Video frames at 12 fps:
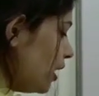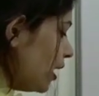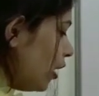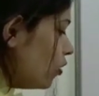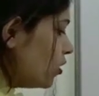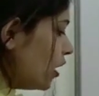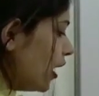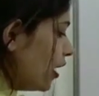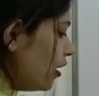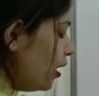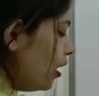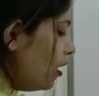बी क्या हो
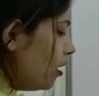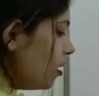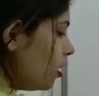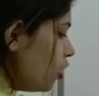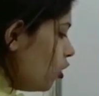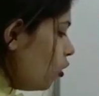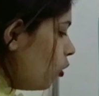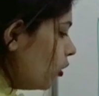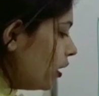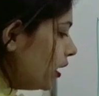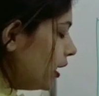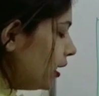जाएगा
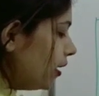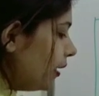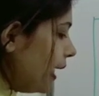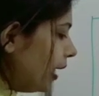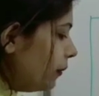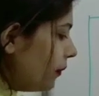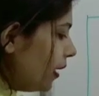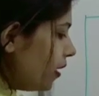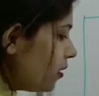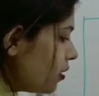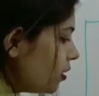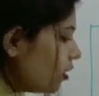ओनली द
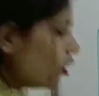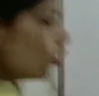एलिमेंट